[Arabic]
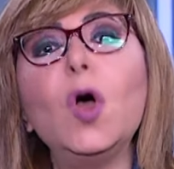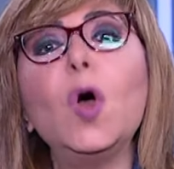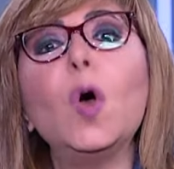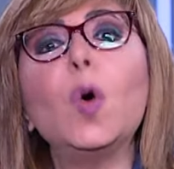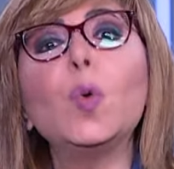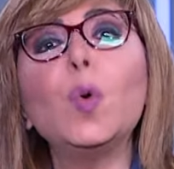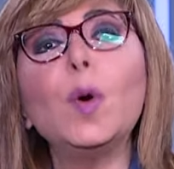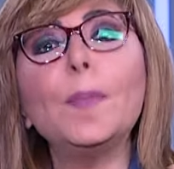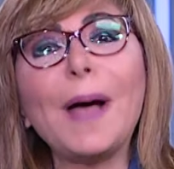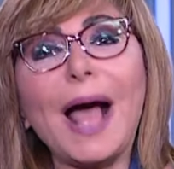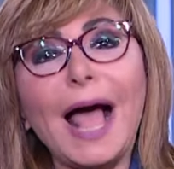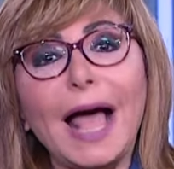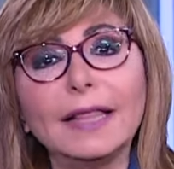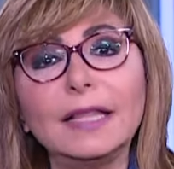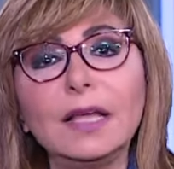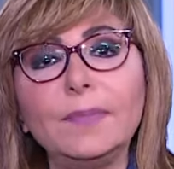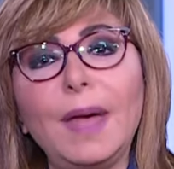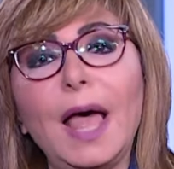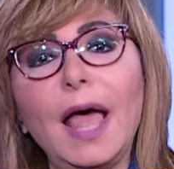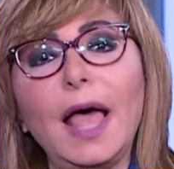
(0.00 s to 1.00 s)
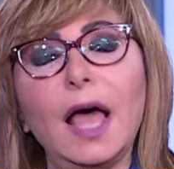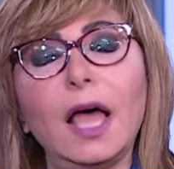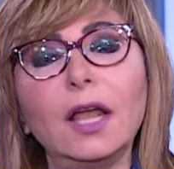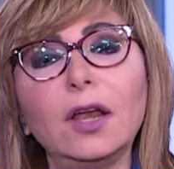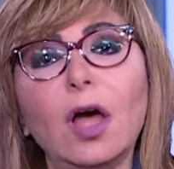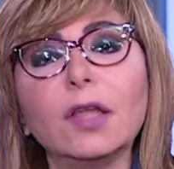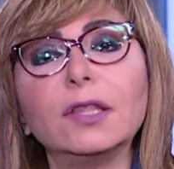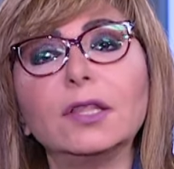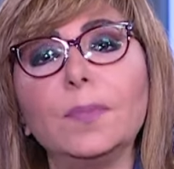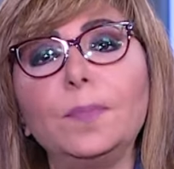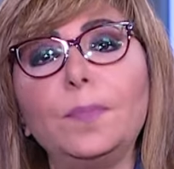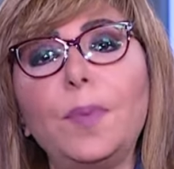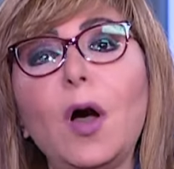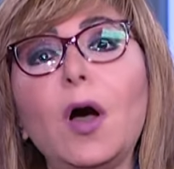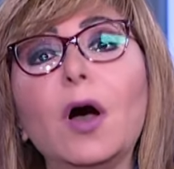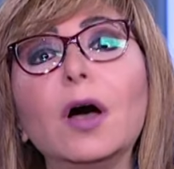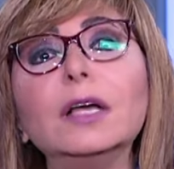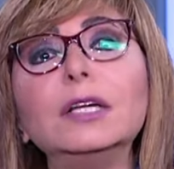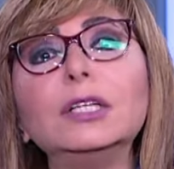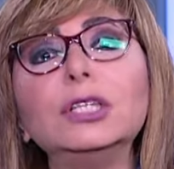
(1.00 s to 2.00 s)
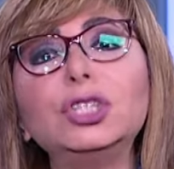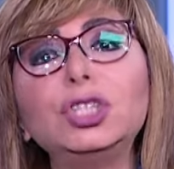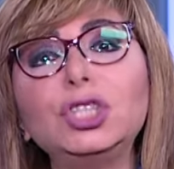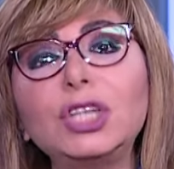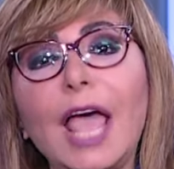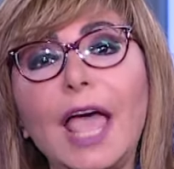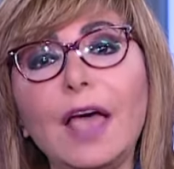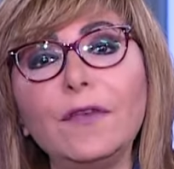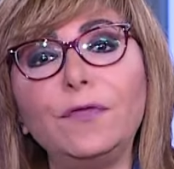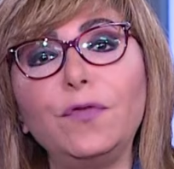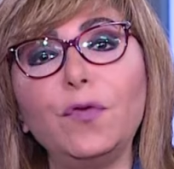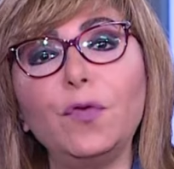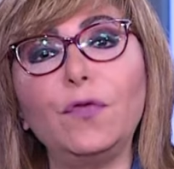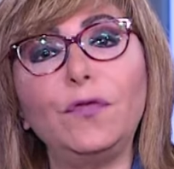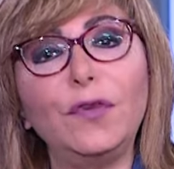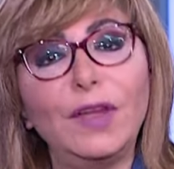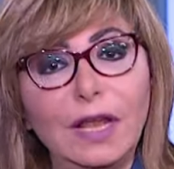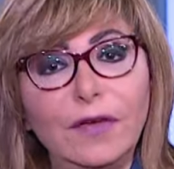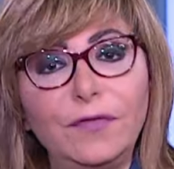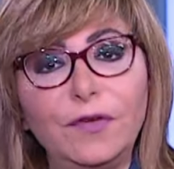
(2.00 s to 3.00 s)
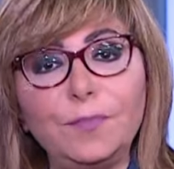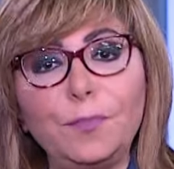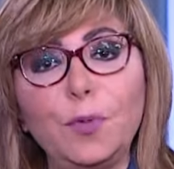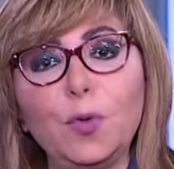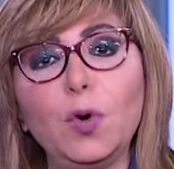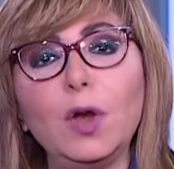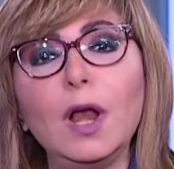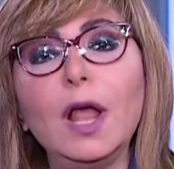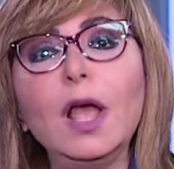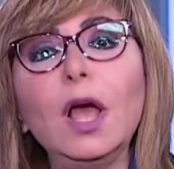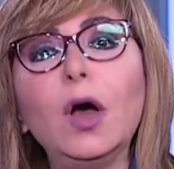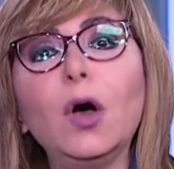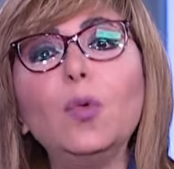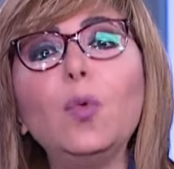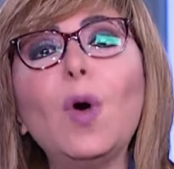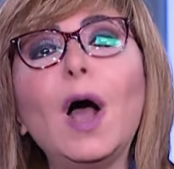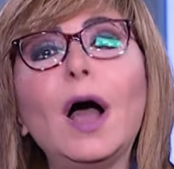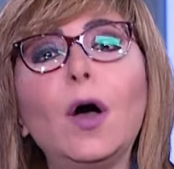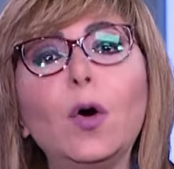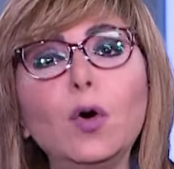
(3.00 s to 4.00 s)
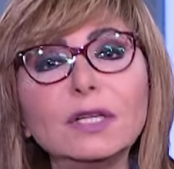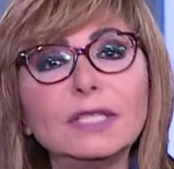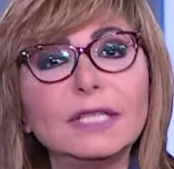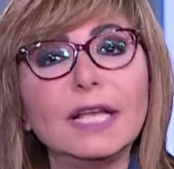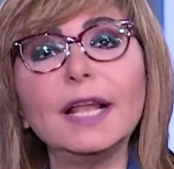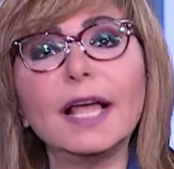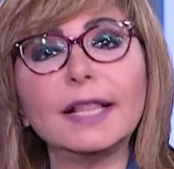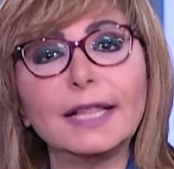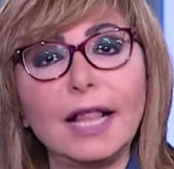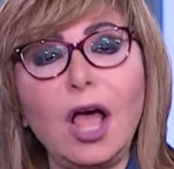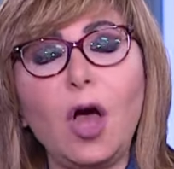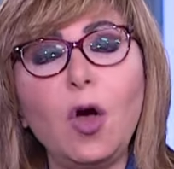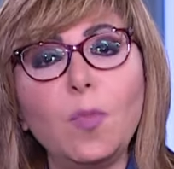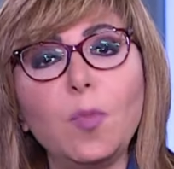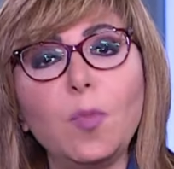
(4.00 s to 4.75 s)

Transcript: وبعد ما الاطباء شافوا في ليفربول وارسلت لهم